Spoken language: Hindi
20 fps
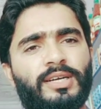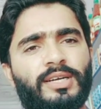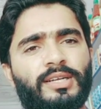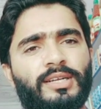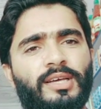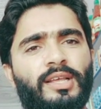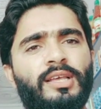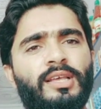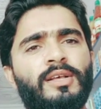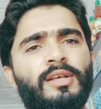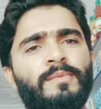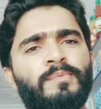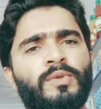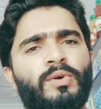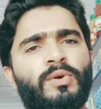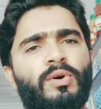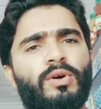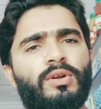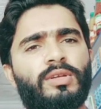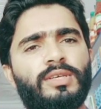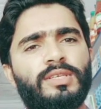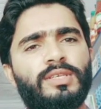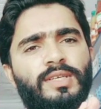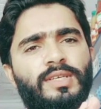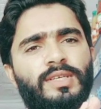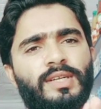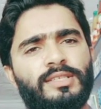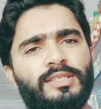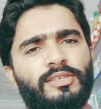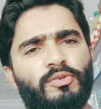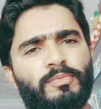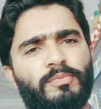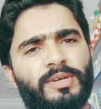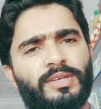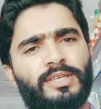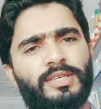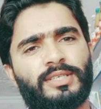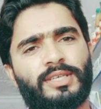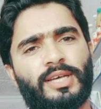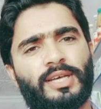करें और किस करेंसी के ऊपर
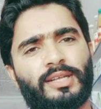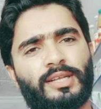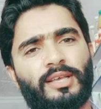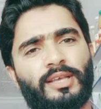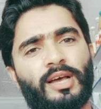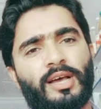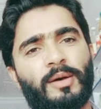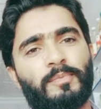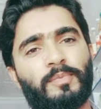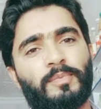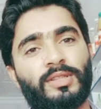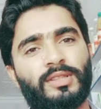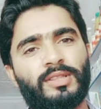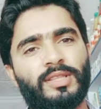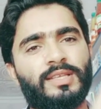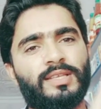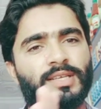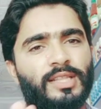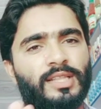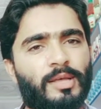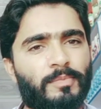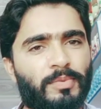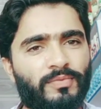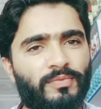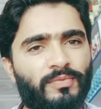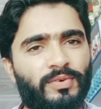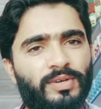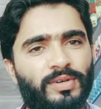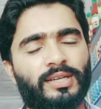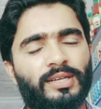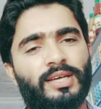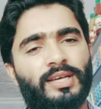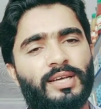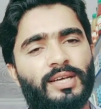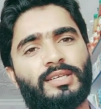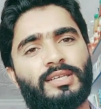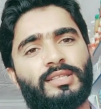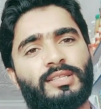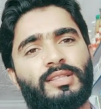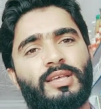ट्रेड करके आप कितना ज़्यादा प्रॉफिट अर्न कर
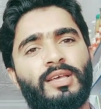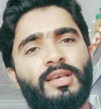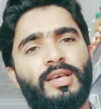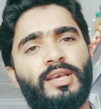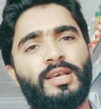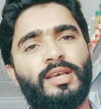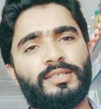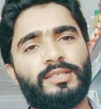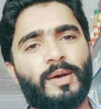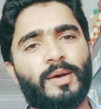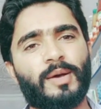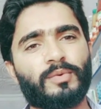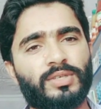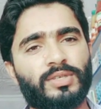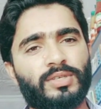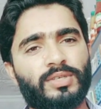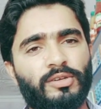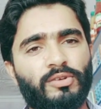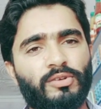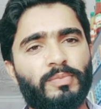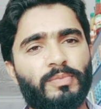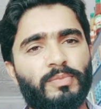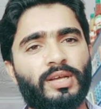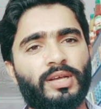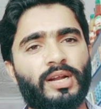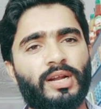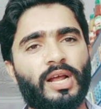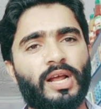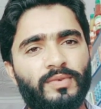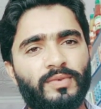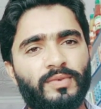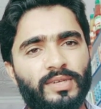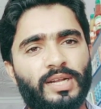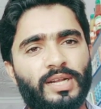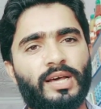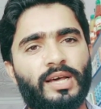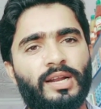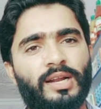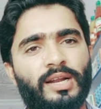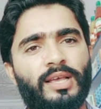सकते हैं ये आपको स्क्रीन के ऊपर ग्राफ नज़र
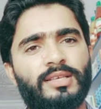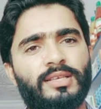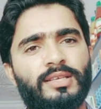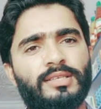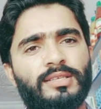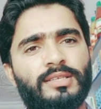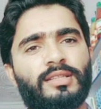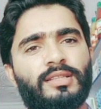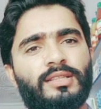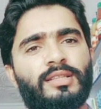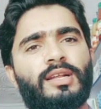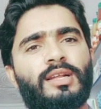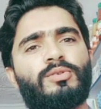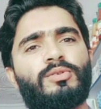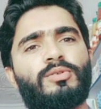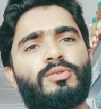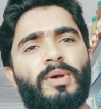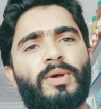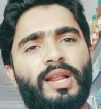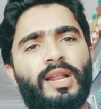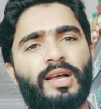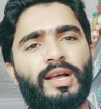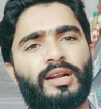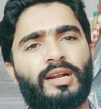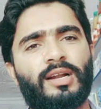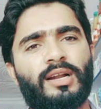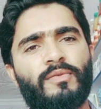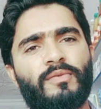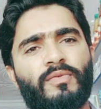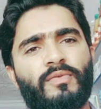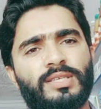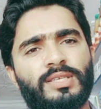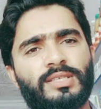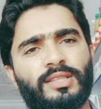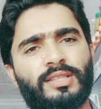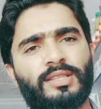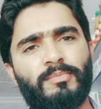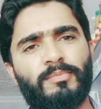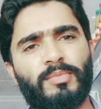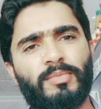आ रहा है इसके अंदर जो पहला ग्राफ है इसके
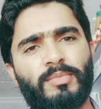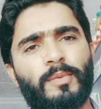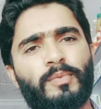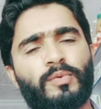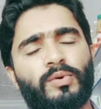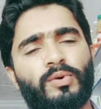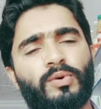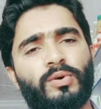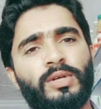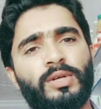अंदर मैं आपको